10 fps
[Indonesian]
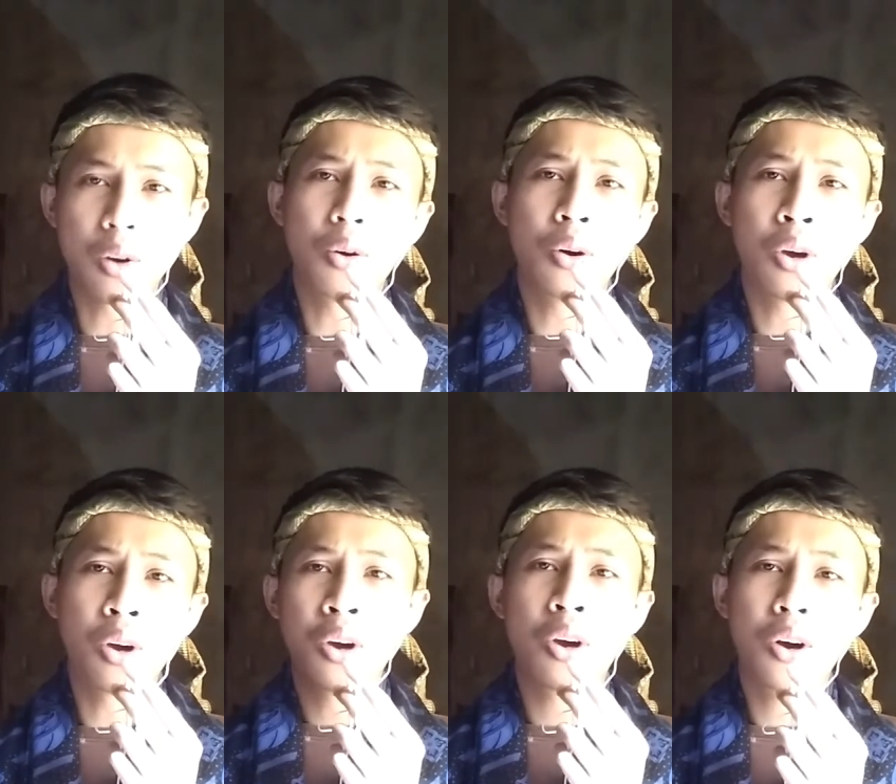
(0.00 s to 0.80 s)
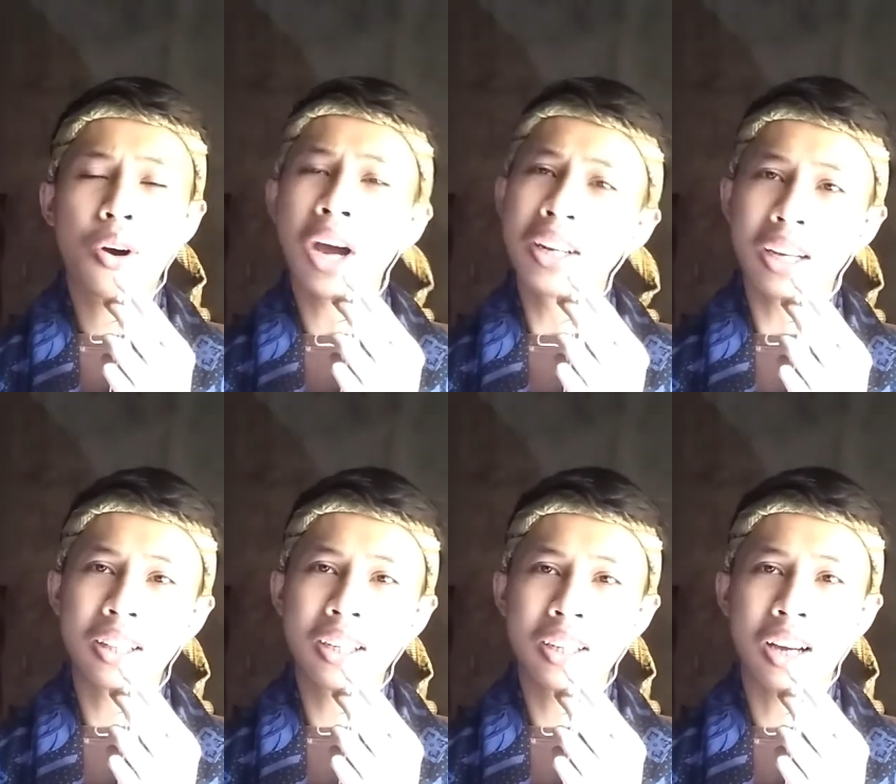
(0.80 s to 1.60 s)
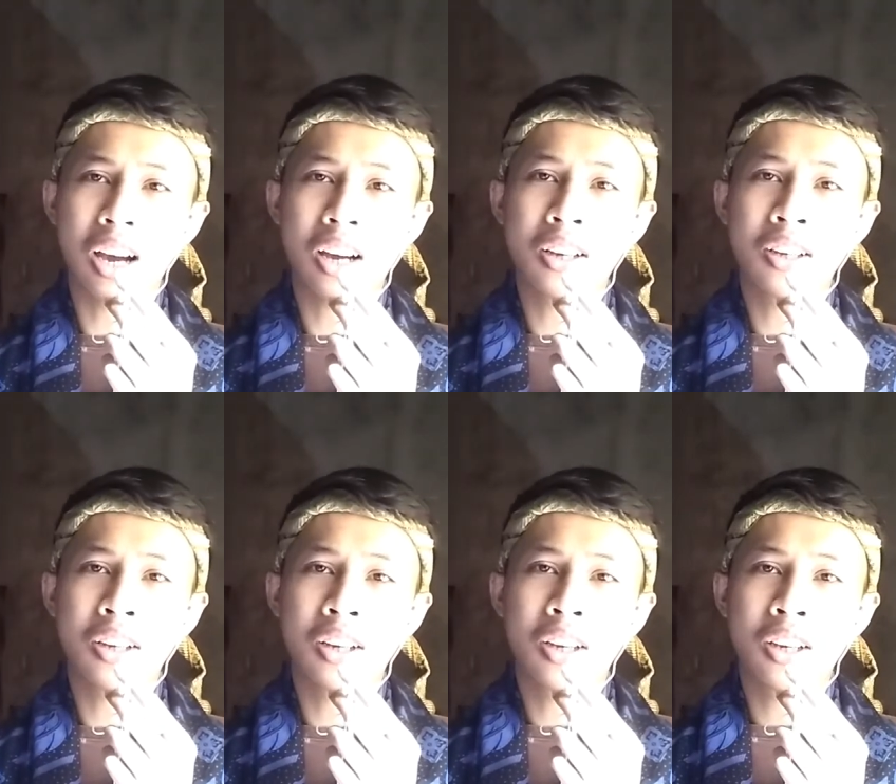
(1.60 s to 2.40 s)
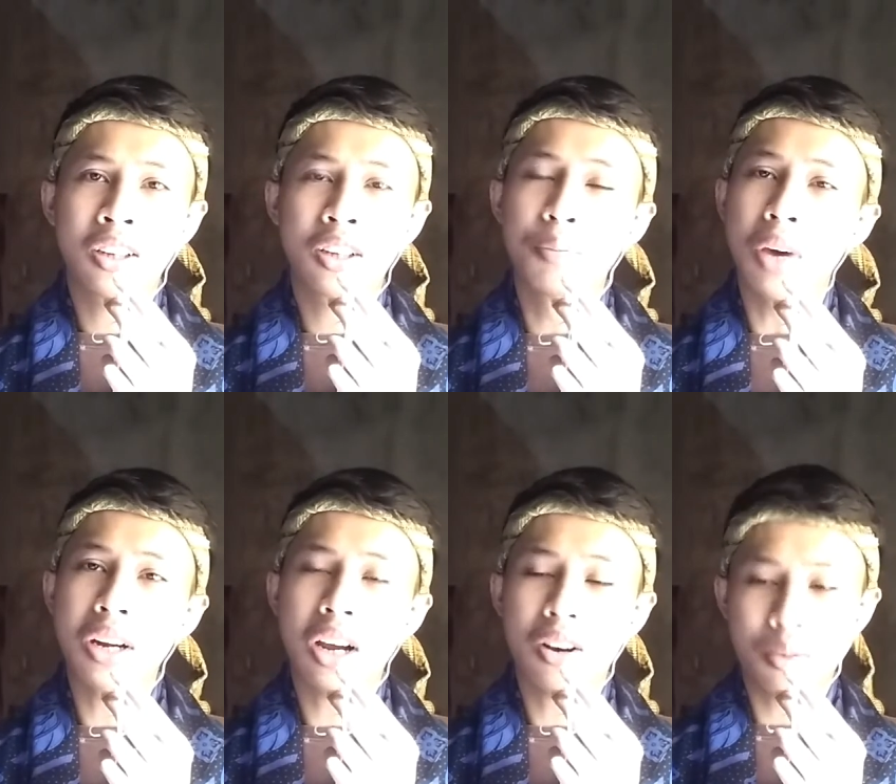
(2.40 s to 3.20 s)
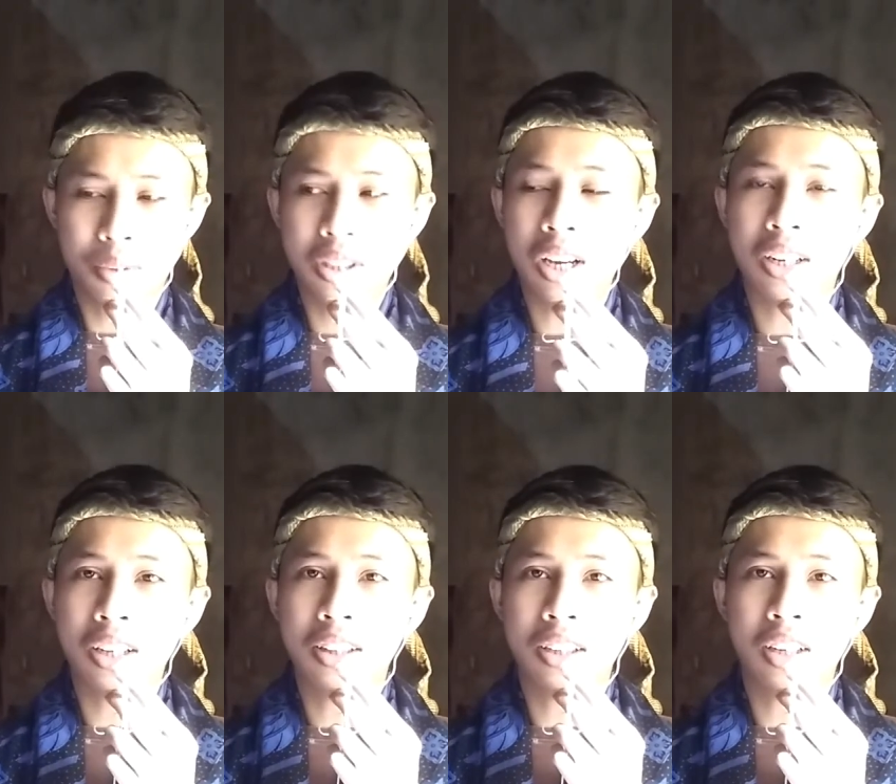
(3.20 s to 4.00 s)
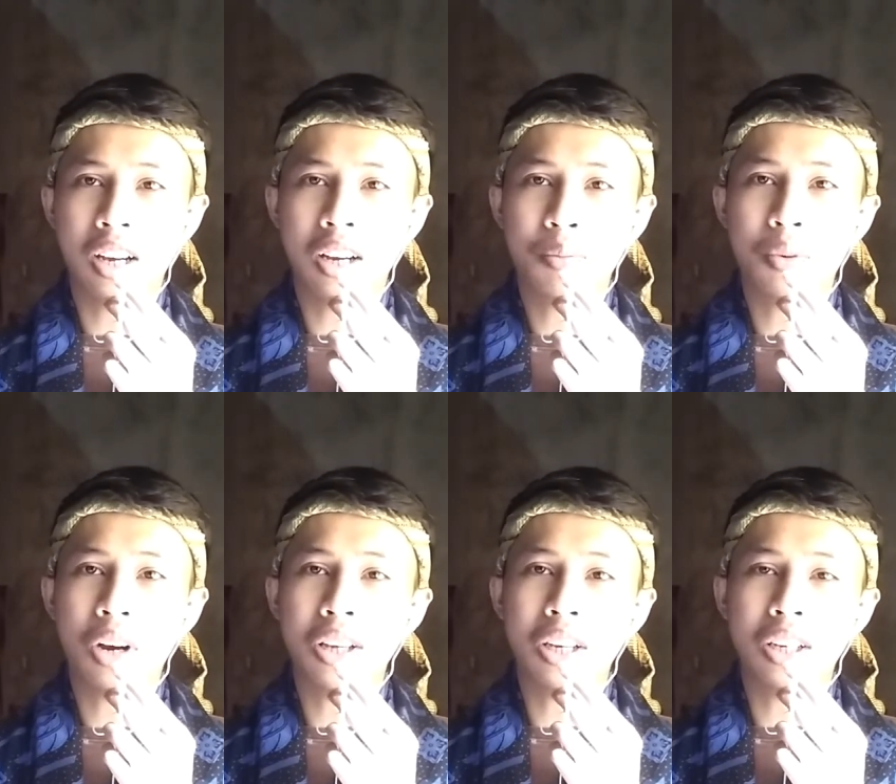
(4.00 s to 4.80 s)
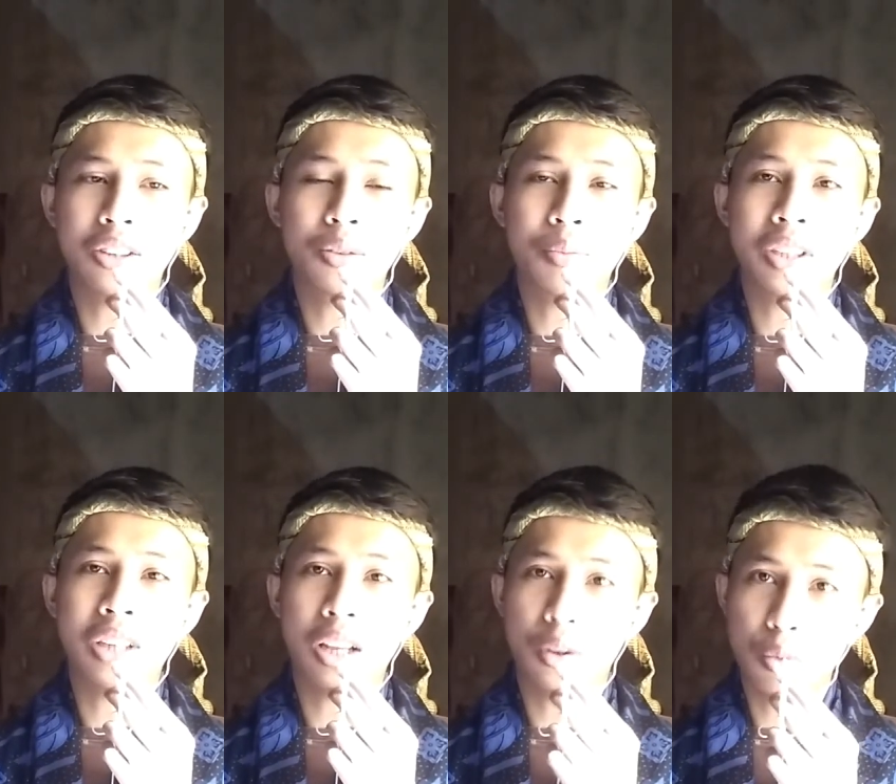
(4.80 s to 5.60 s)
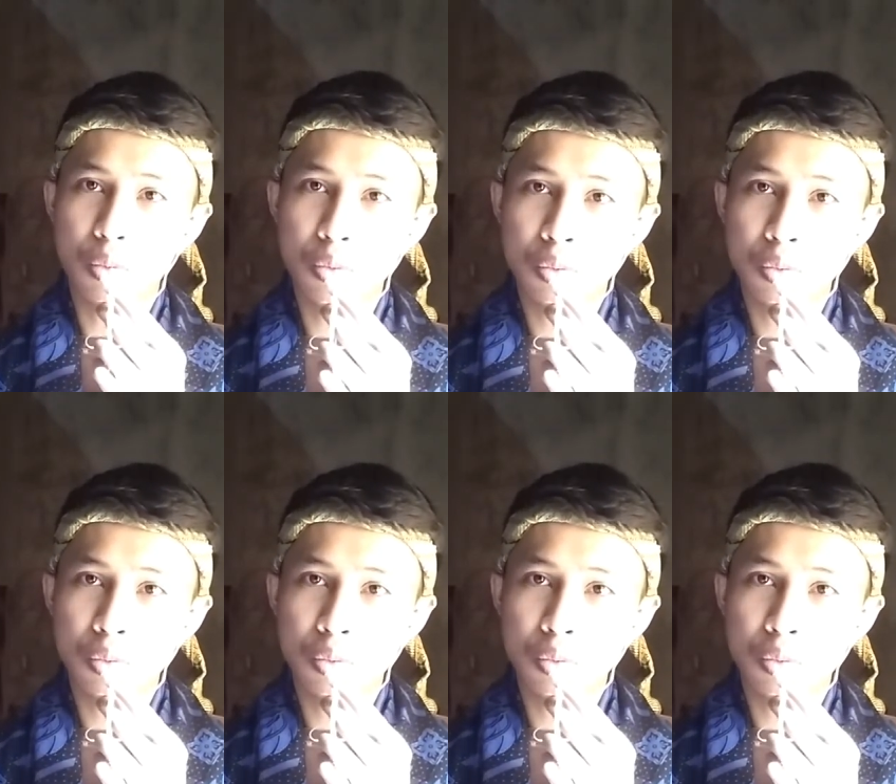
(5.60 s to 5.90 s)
Loh, kok ada tiga? Gimana kok bisa ada tiga? Bukannya I cuma satu.